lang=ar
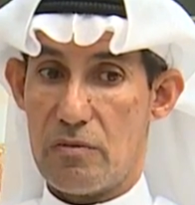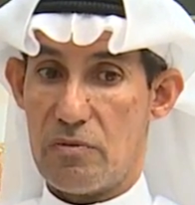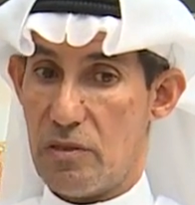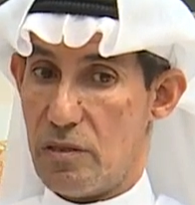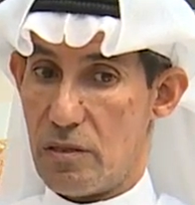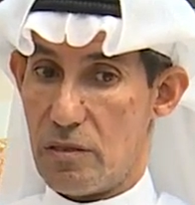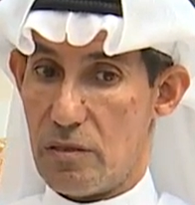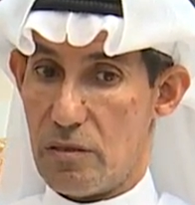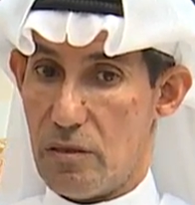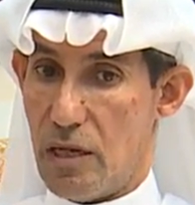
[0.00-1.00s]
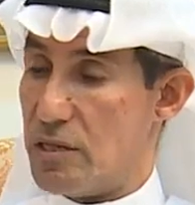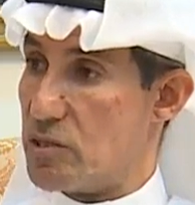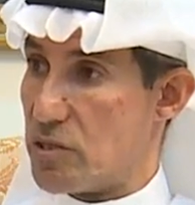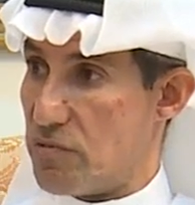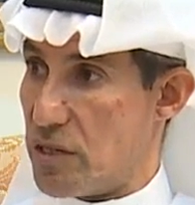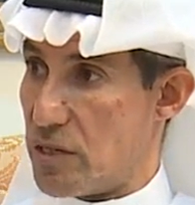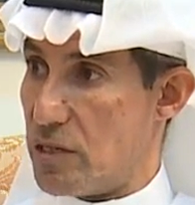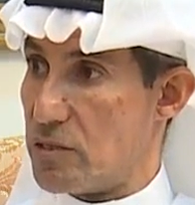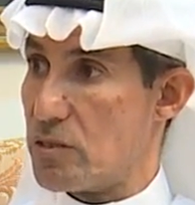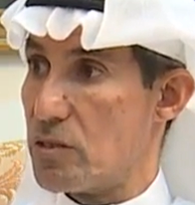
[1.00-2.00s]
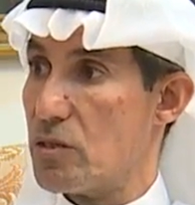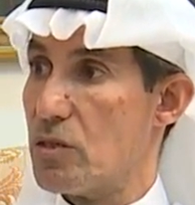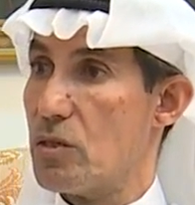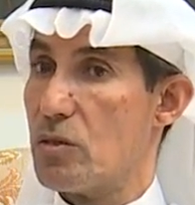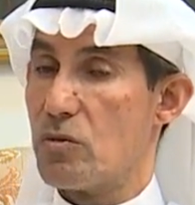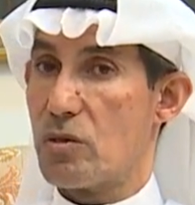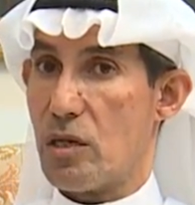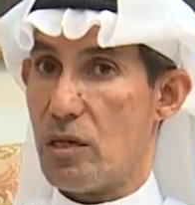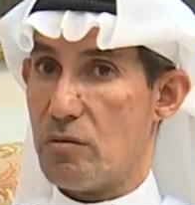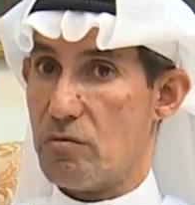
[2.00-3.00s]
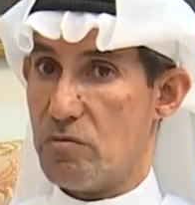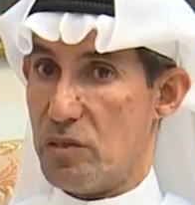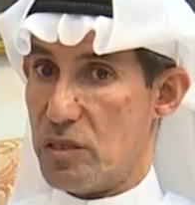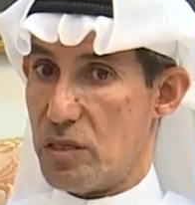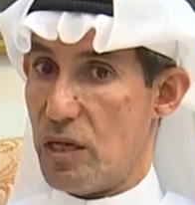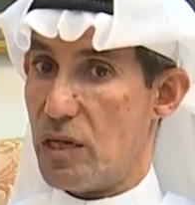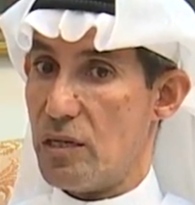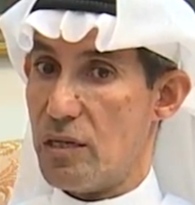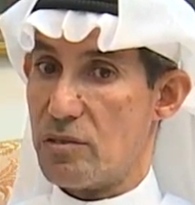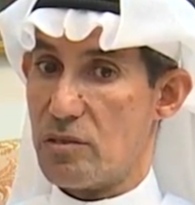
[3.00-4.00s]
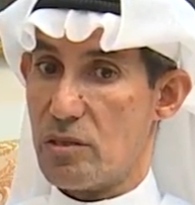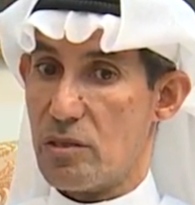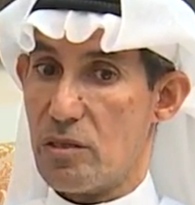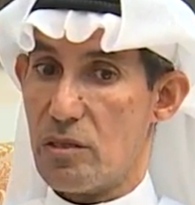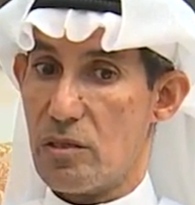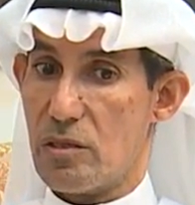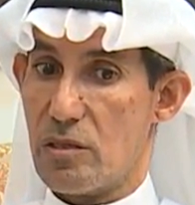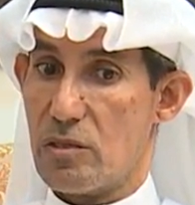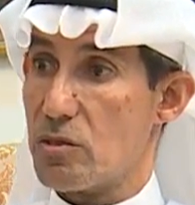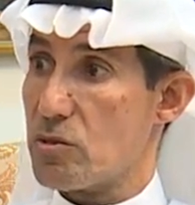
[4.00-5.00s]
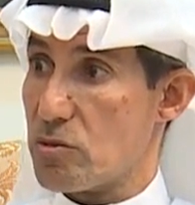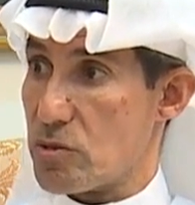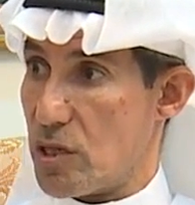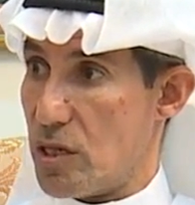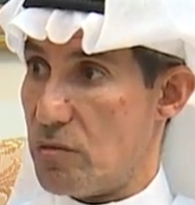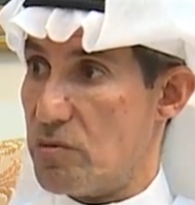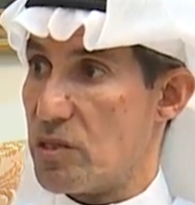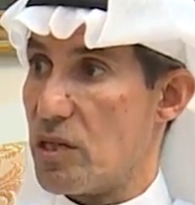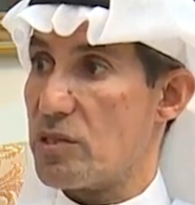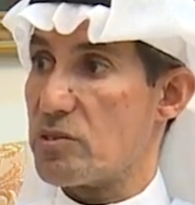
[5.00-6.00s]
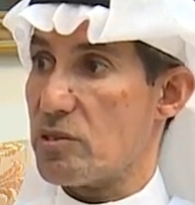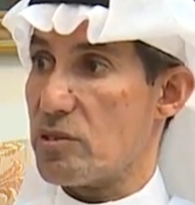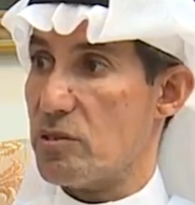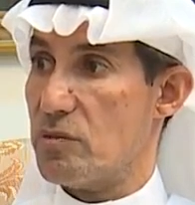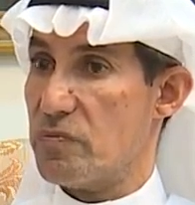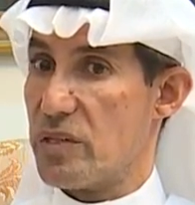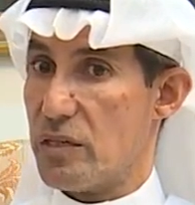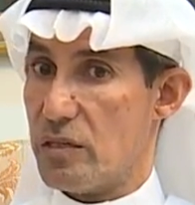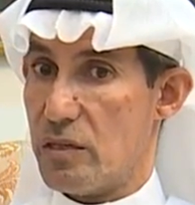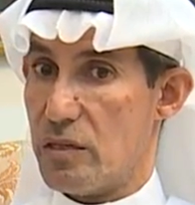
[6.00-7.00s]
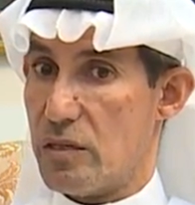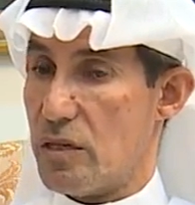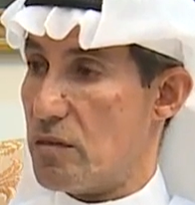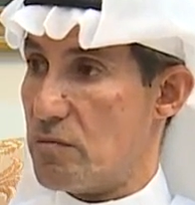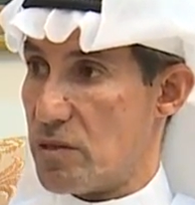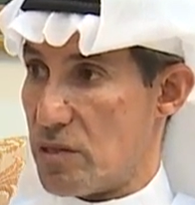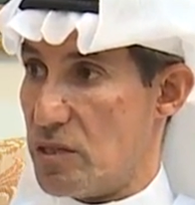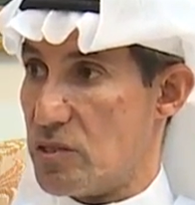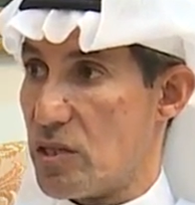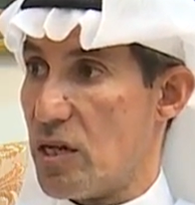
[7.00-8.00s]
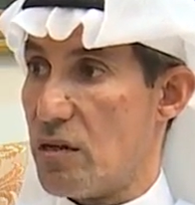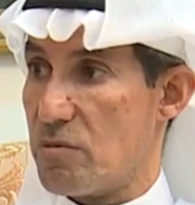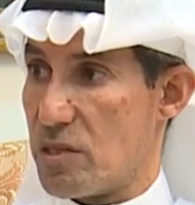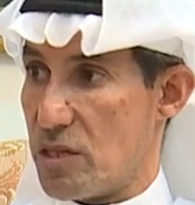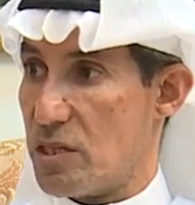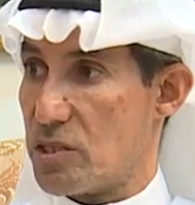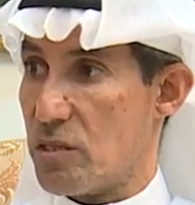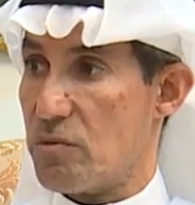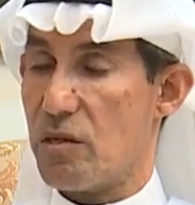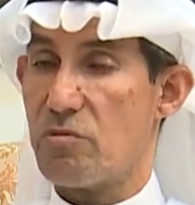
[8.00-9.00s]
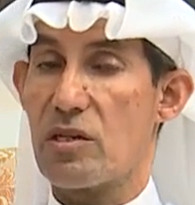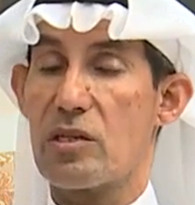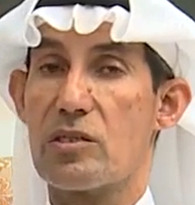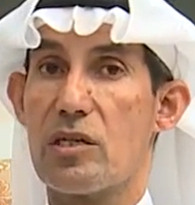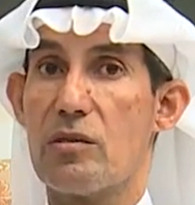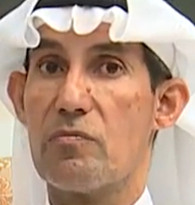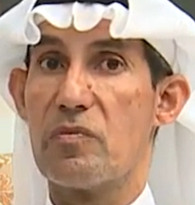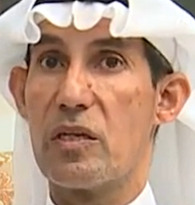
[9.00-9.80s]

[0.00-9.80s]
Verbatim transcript: في حي السفارات وكان برعاية آه، الدكتور صالح بن ناصر آه، نائب الرئيس العام لرعاية الشباب وقتها